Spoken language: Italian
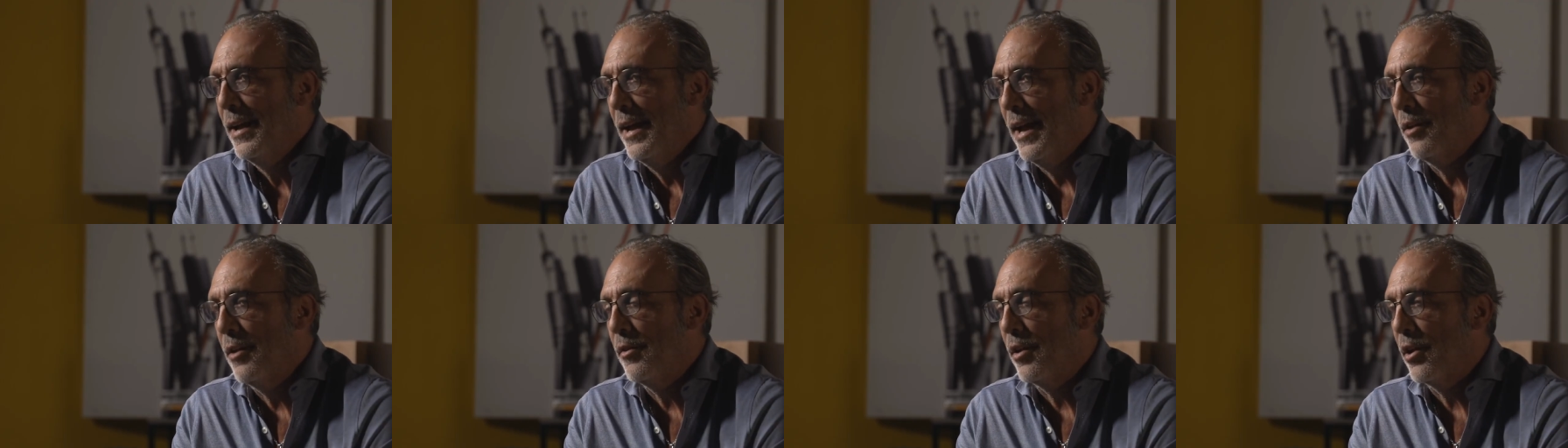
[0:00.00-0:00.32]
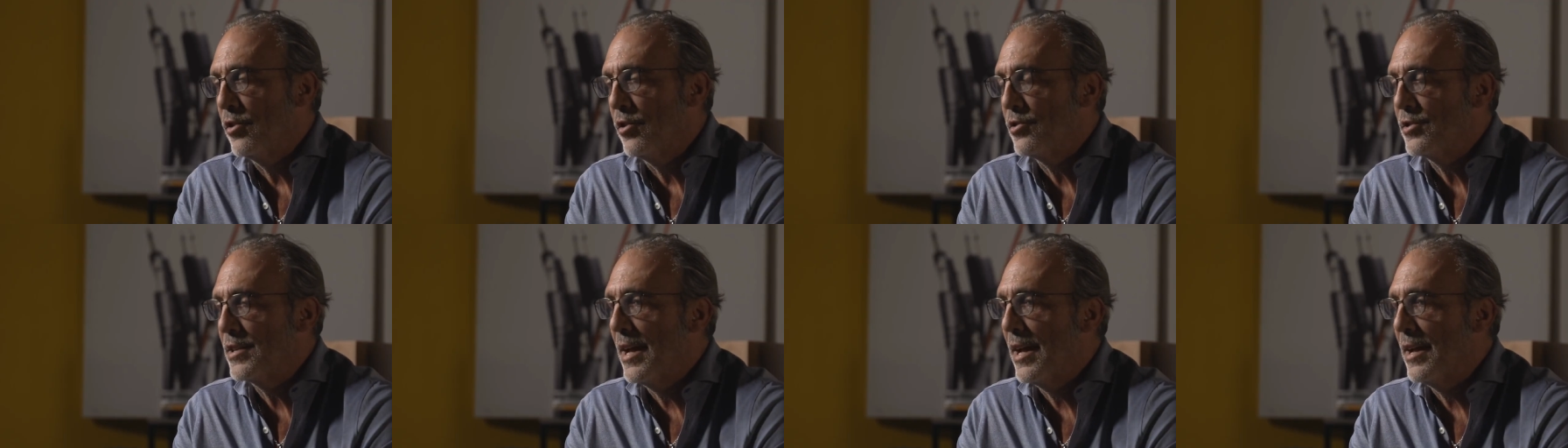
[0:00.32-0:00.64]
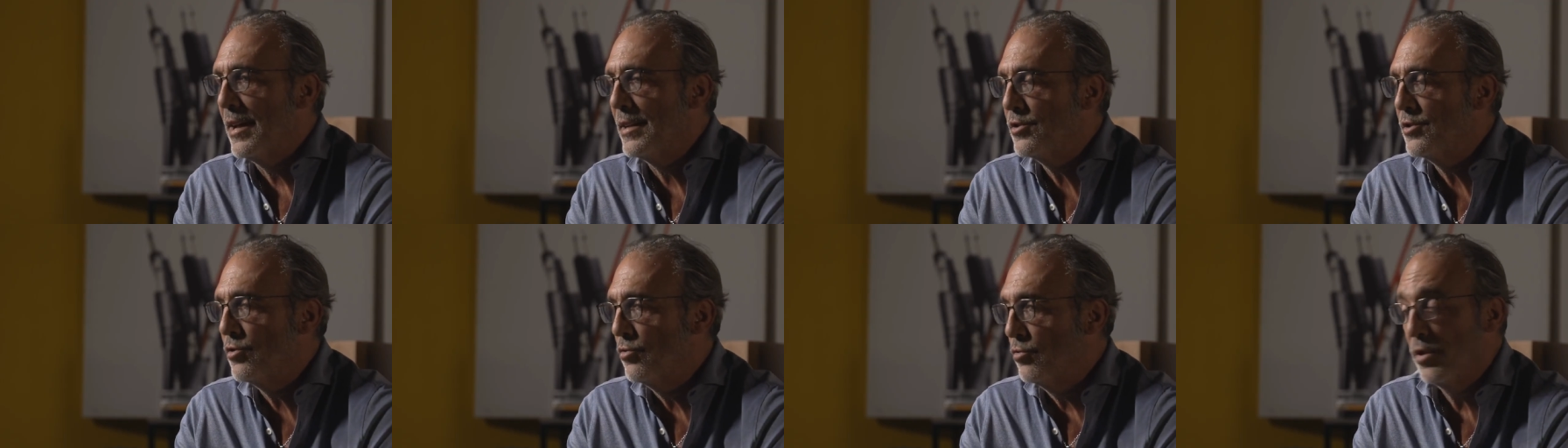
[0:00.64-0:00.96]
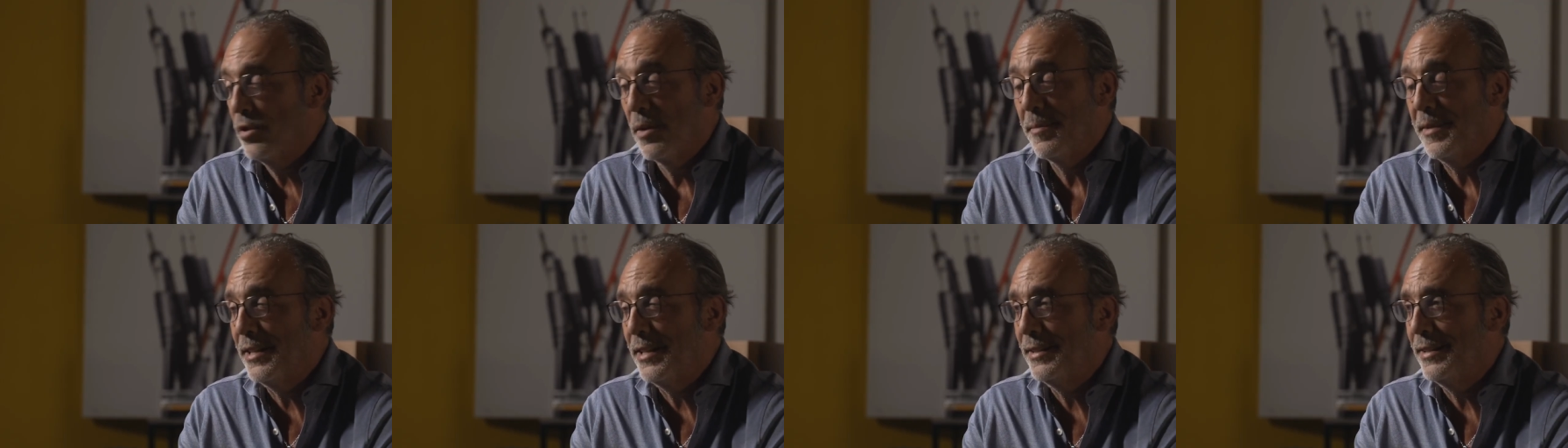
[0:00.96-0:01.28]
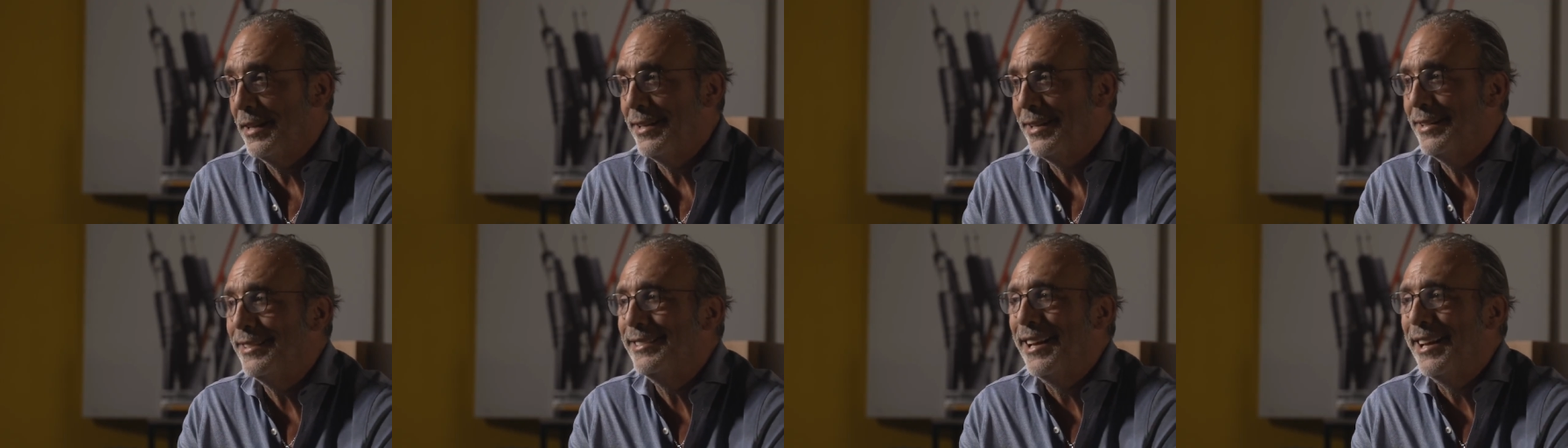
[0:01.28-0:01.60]
è una cosa assolutamente
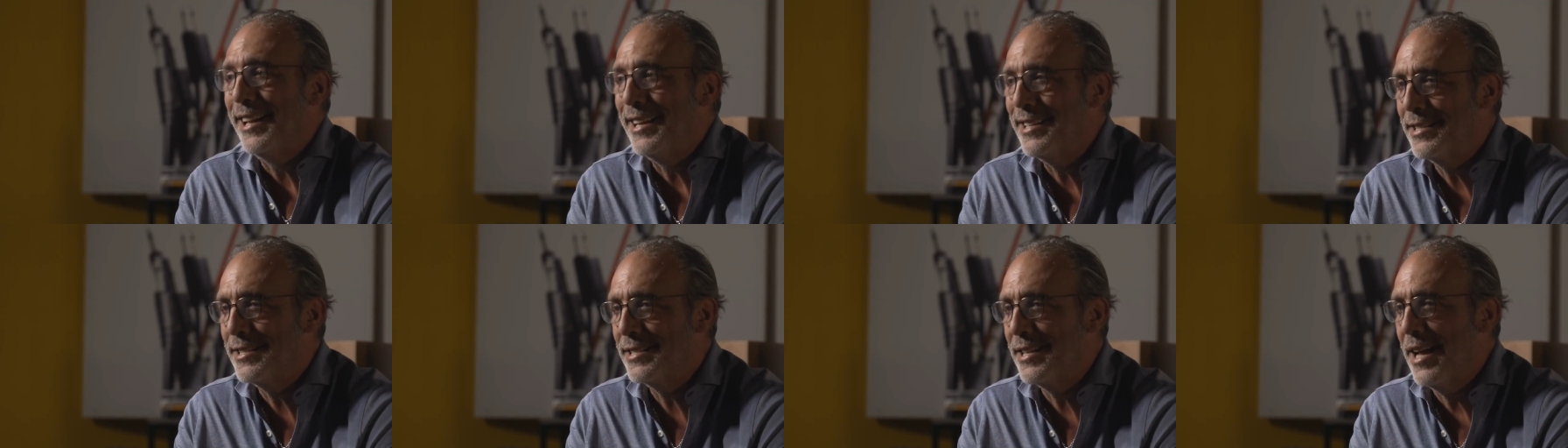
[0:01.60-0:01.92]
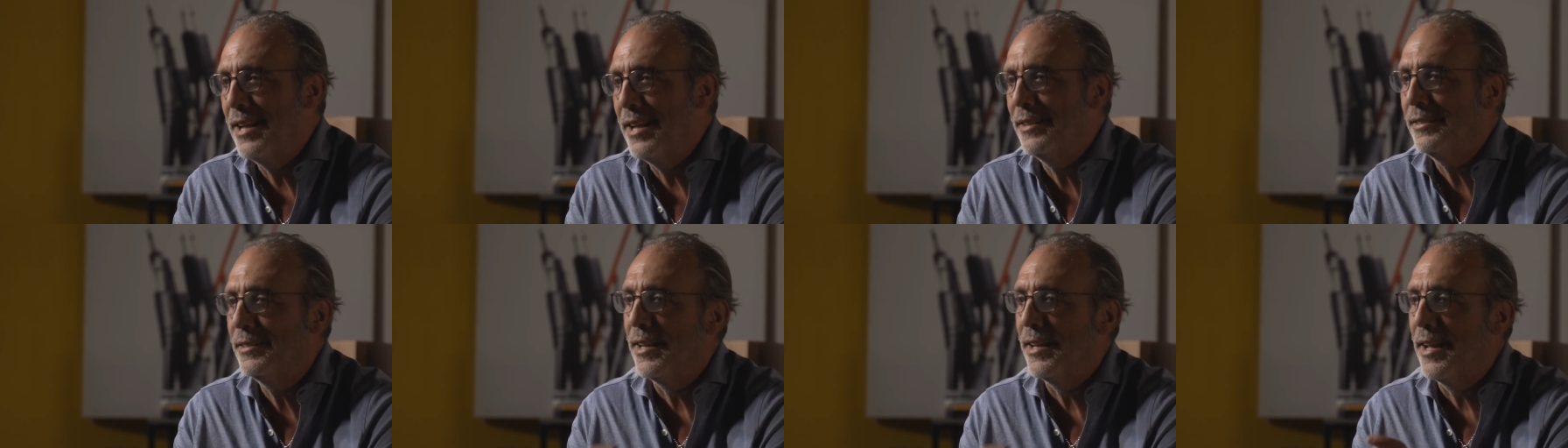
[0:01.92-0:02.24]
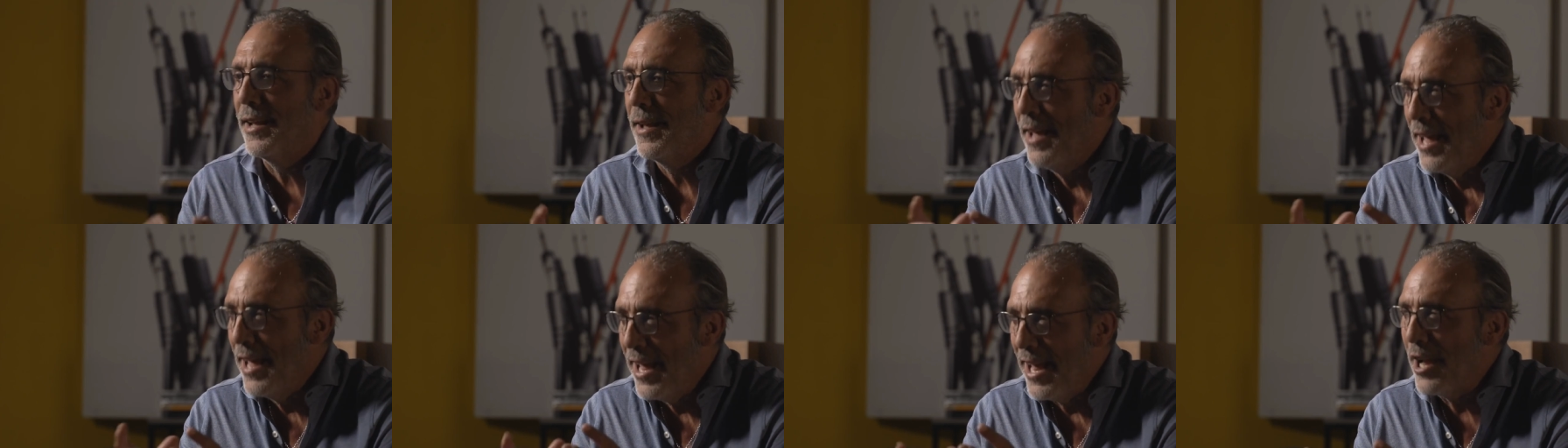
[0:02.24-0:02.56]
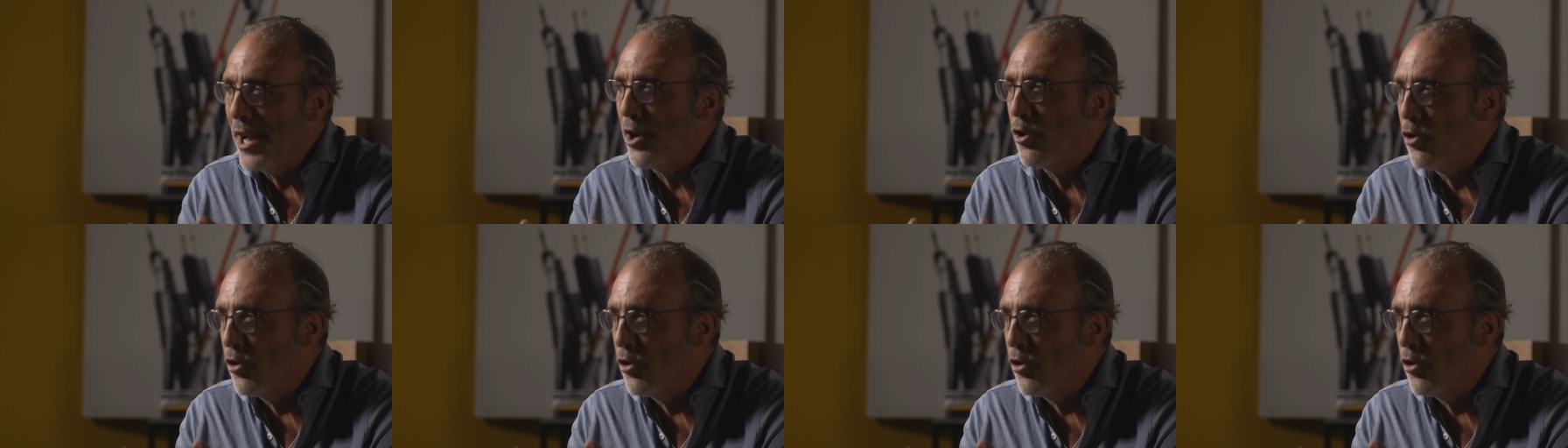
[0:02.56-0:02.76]
interessante e